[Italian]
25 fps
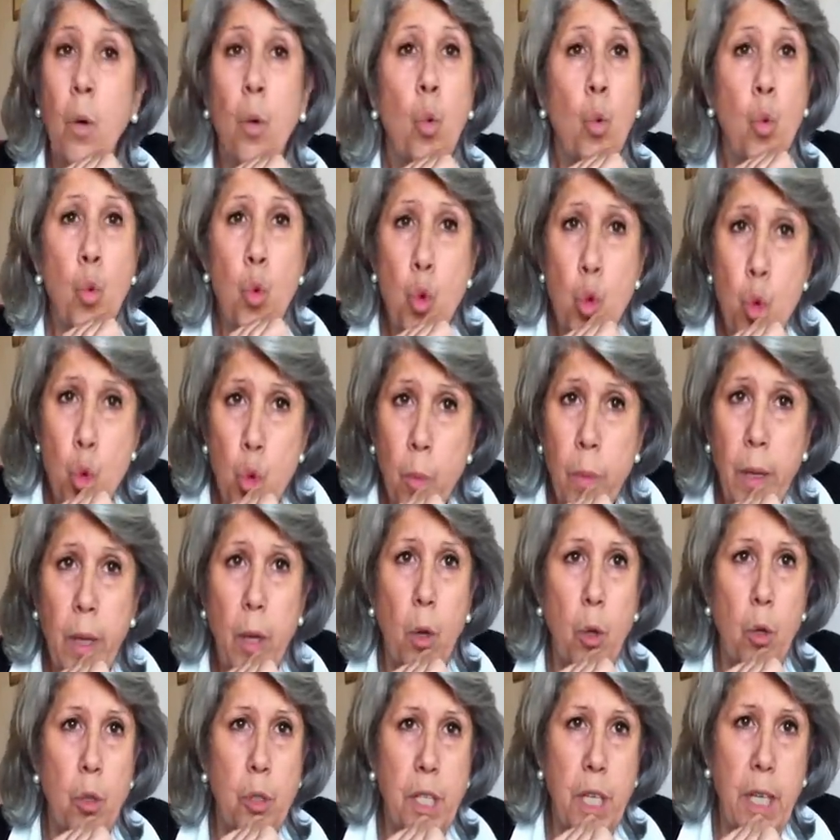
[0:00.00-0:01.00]
un
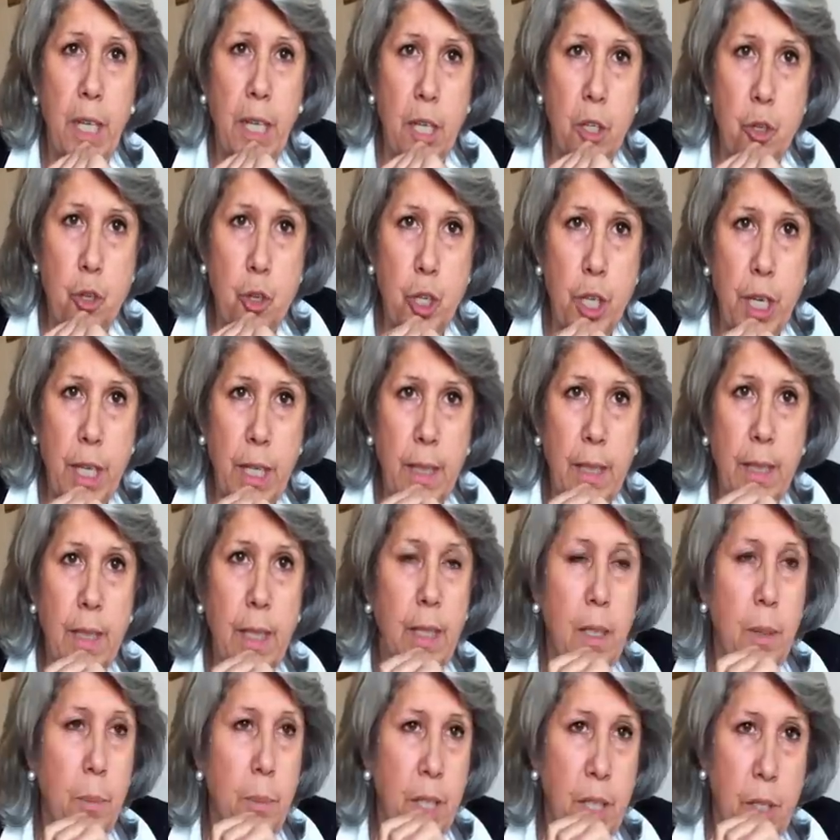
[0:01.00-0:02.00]
numero così
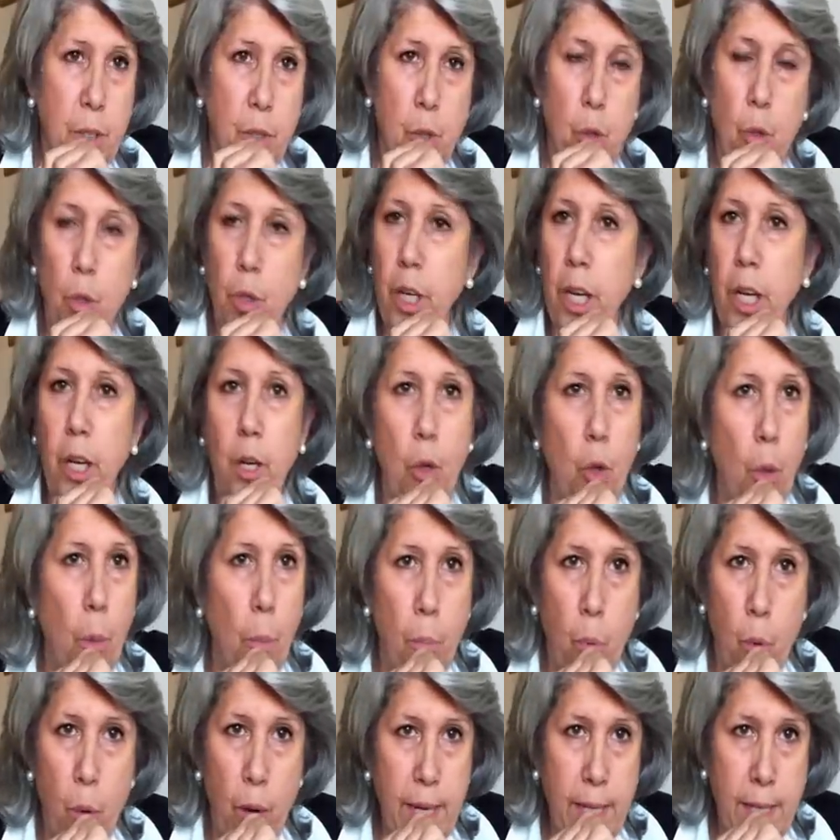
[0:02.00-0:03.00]
crescente di persone
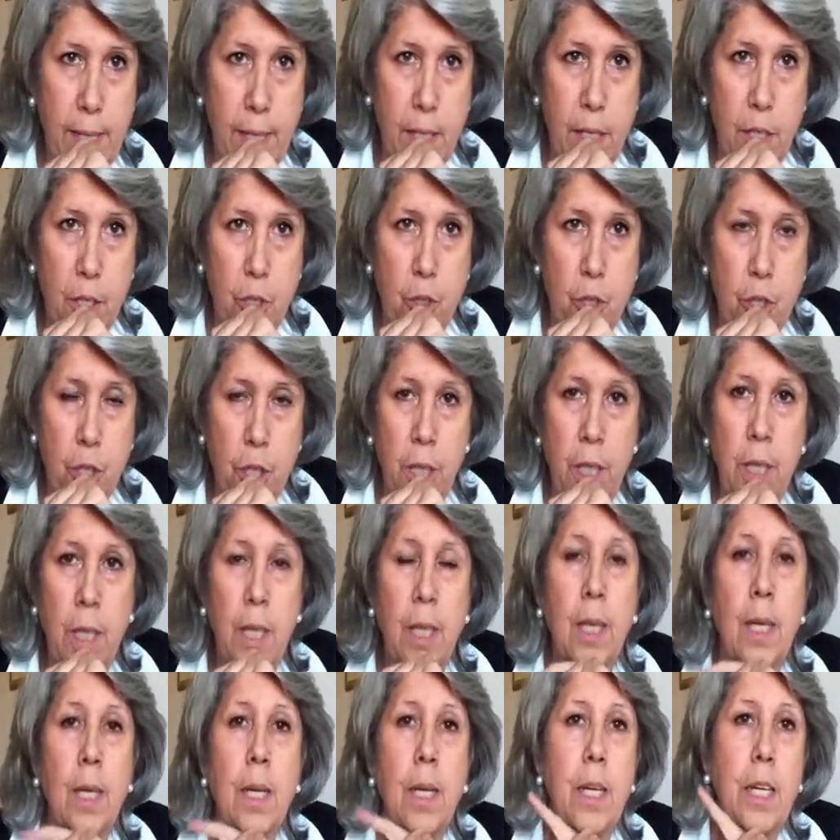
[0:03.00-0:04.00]
non può esserci,
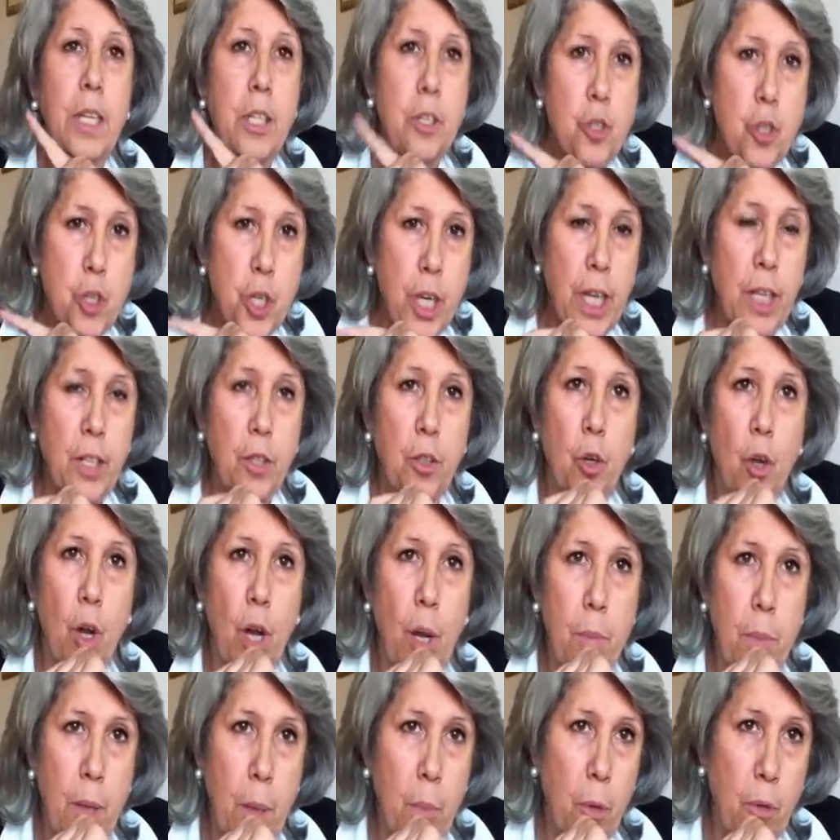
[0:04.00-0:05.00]
l'incendio che
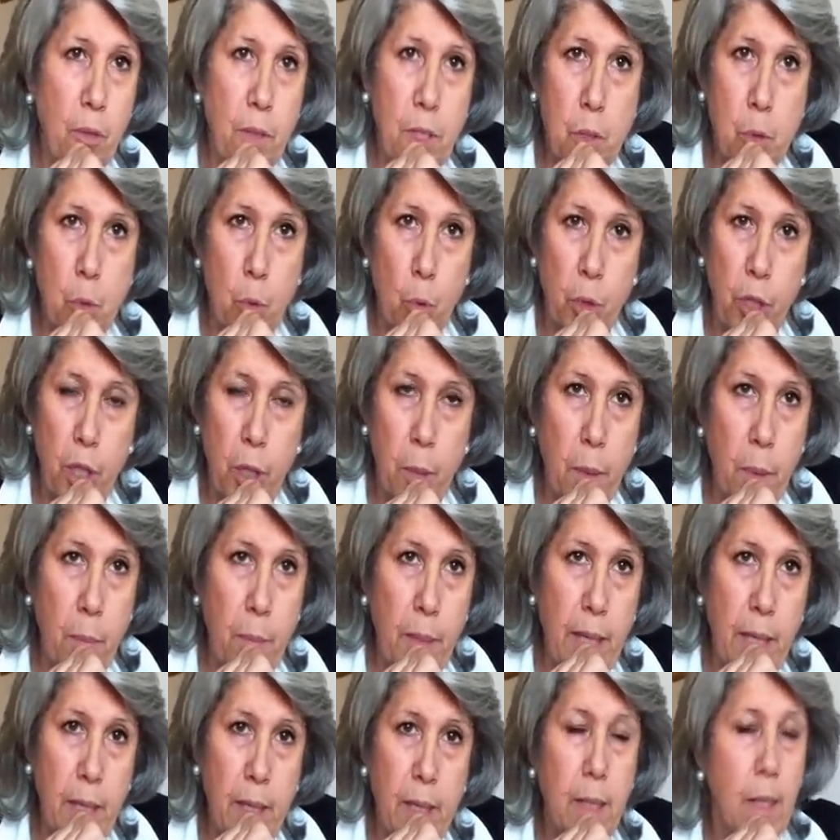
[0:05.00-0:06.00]
abbiamo visto
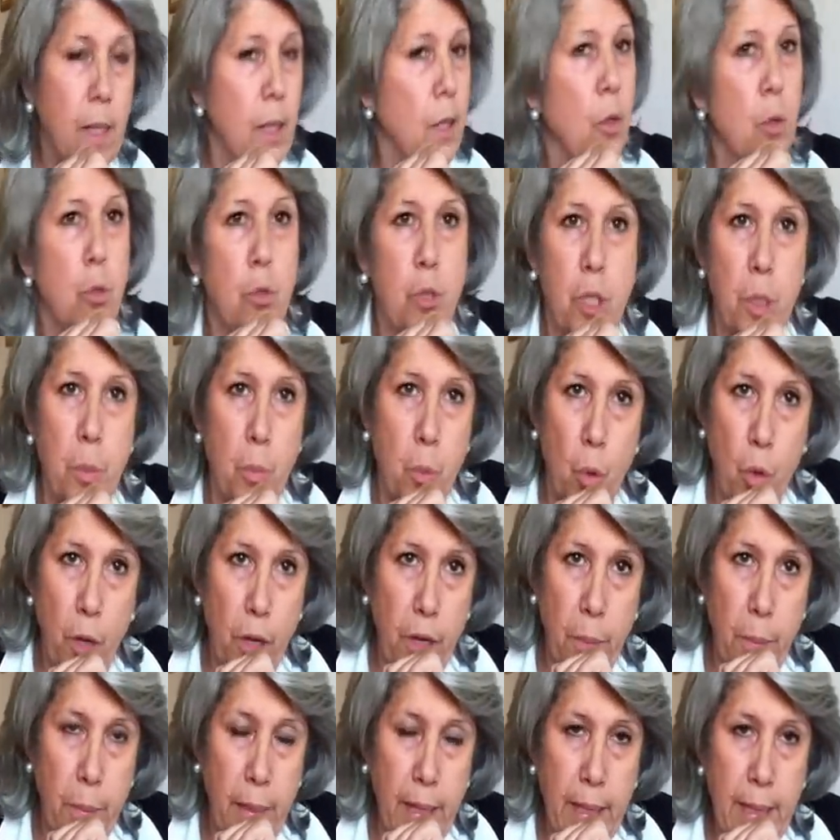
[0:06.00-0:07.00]
ultimamente non si può
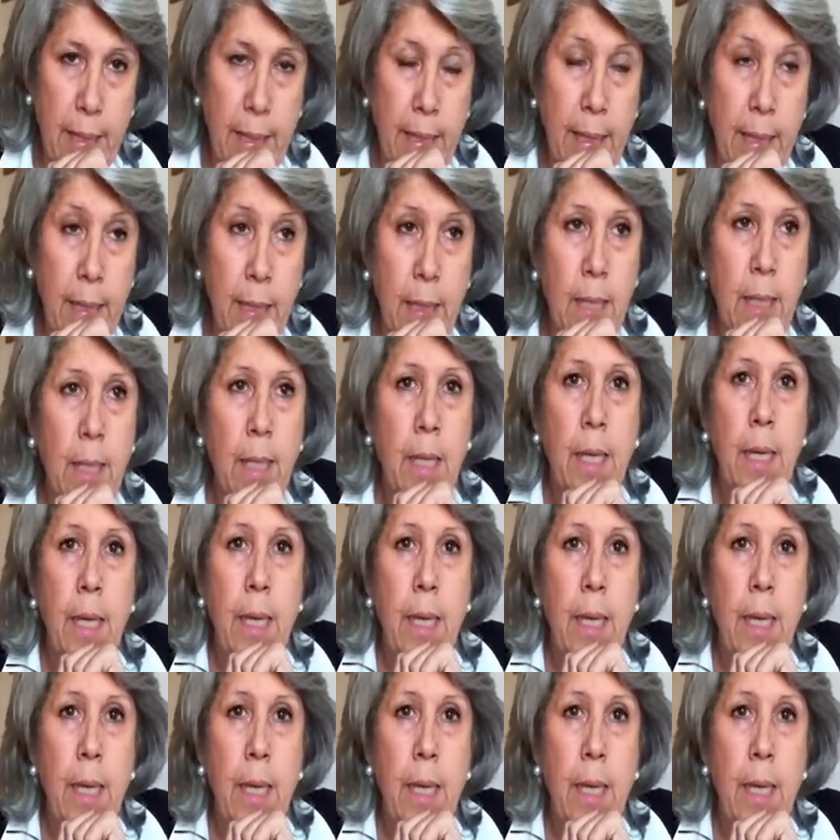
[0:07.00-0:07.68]
ripetere,